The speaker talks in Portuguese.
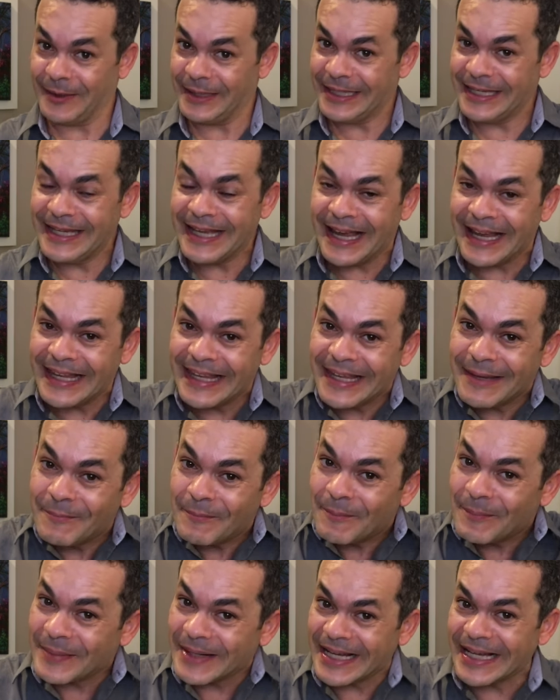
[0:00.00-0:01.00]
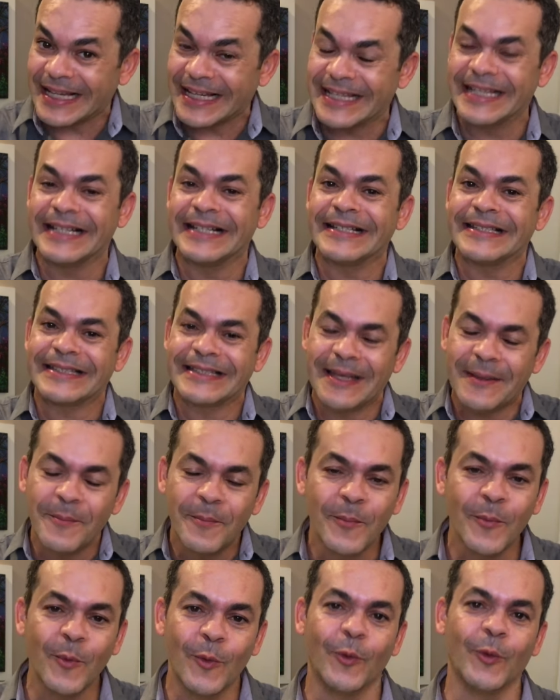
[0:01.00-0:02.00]
E aí, para a criança, é
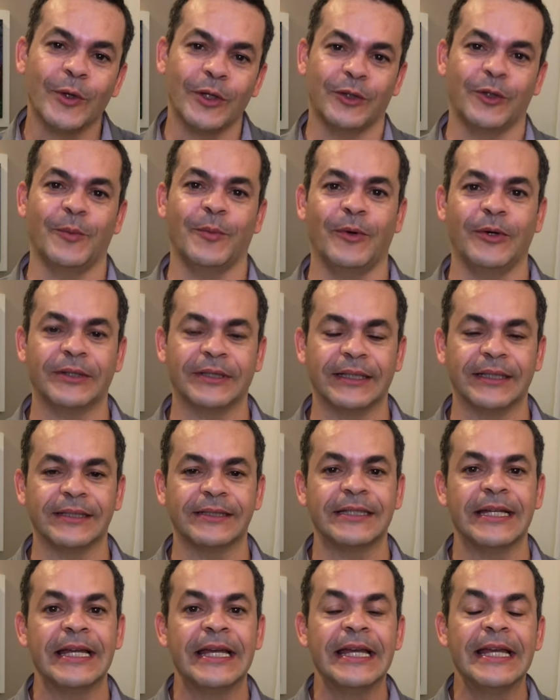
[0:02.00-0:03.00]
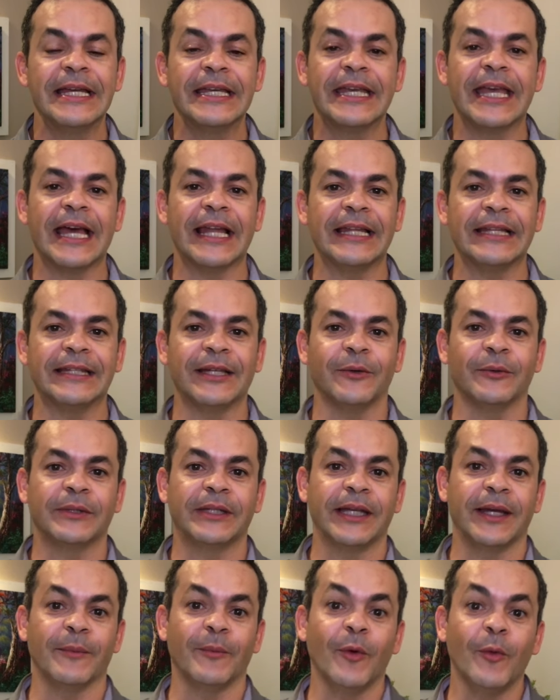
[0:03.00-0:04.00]
muito importante que ela então
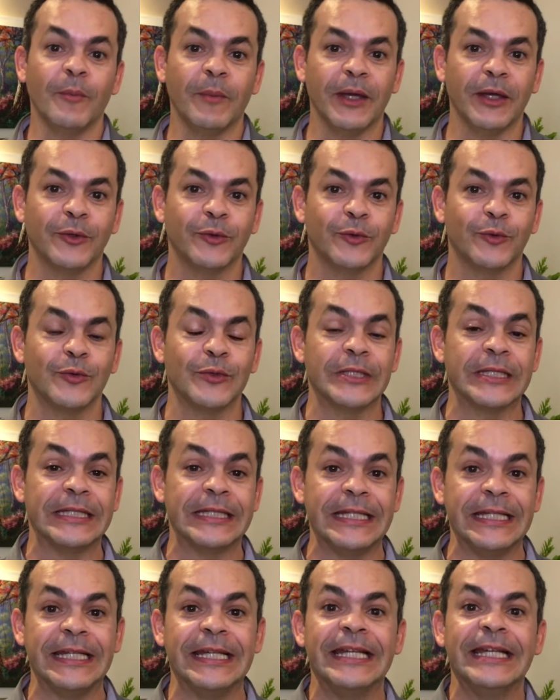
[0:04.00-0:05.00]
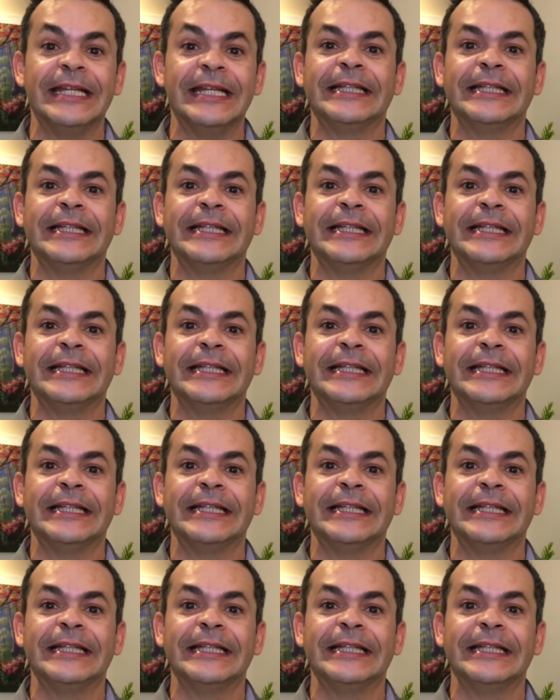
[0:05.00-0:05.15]
tenha momentos de